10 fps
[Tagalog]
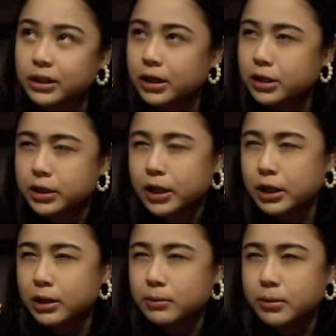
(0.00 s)

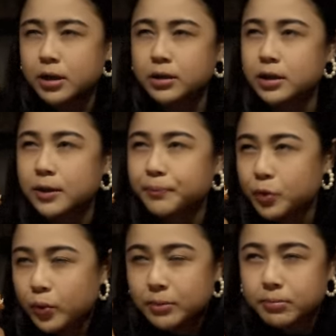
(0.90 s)
tanghalian, mga
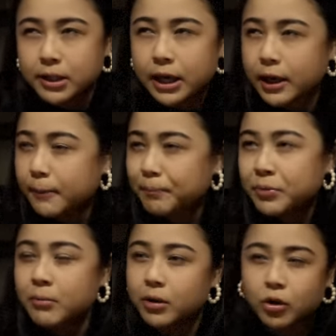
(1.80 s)
1pm,
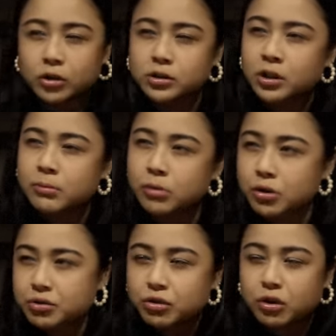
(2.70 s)
mag-order ng
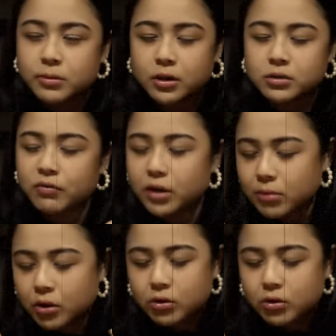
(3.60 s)
dyan, mag-film ako